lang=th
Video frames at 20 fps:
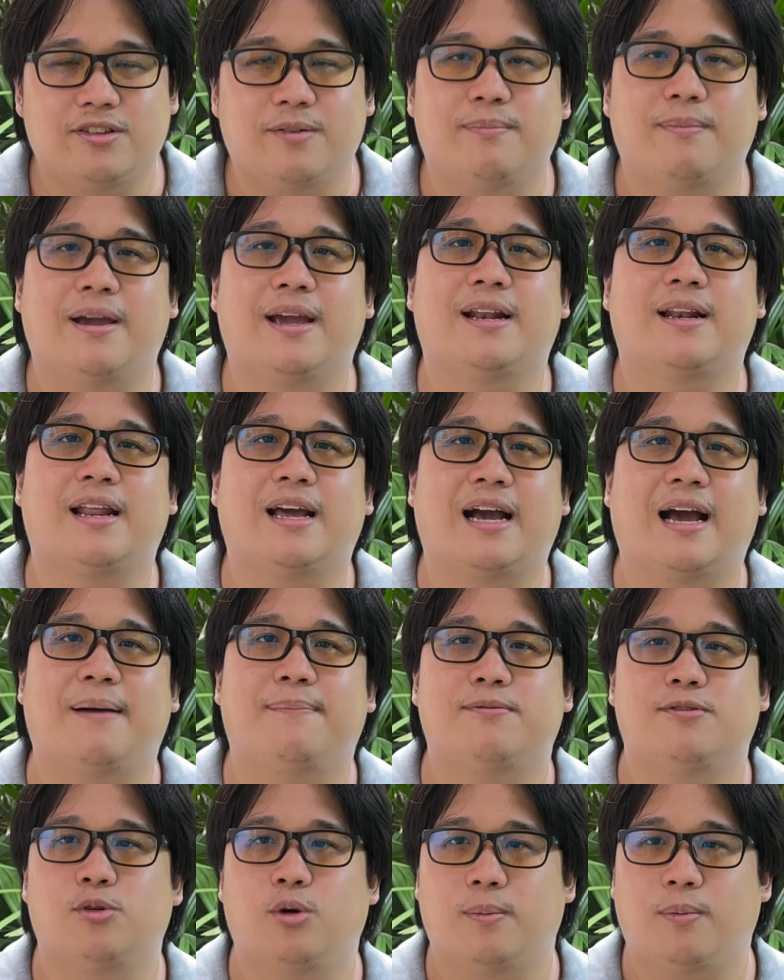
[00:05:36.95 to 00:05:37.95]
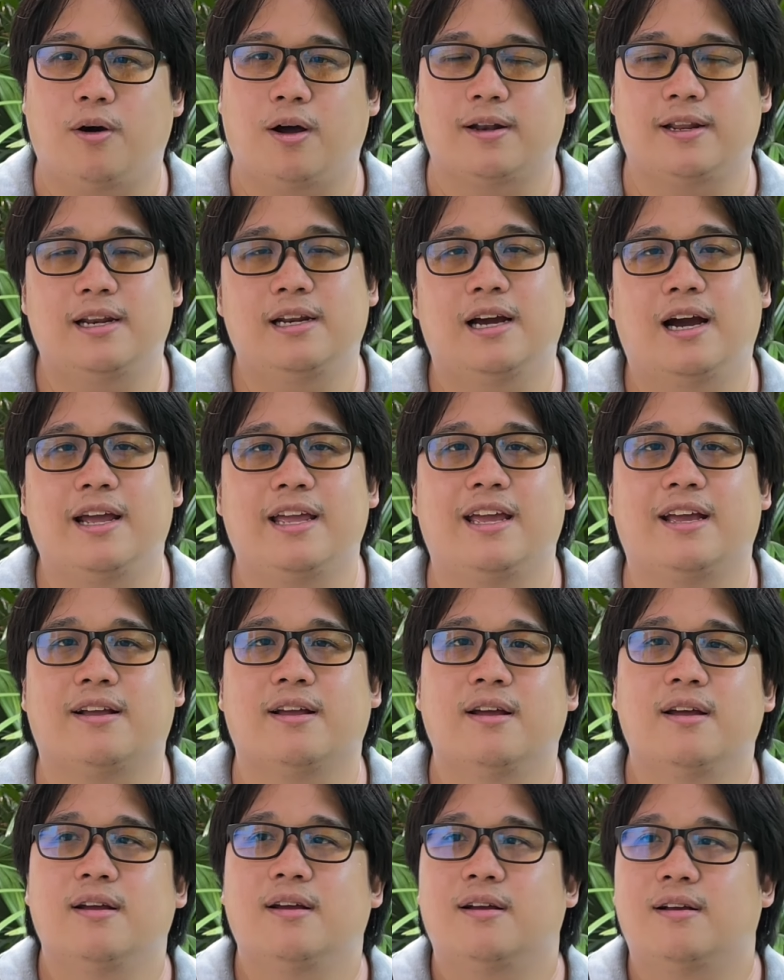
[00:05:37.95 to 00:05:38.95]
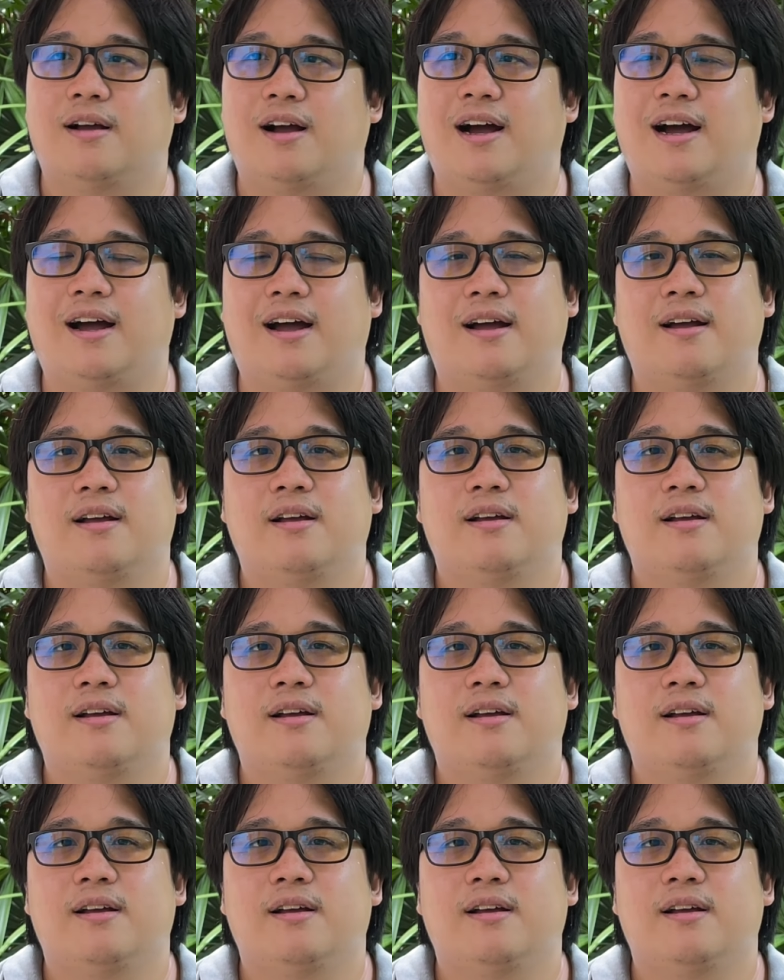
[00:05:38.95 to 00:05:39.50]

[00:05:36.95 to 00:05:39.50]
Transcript: บ 250 เมตรนะครับ ส่วนพอร์ตที่เหลืออีกอ่า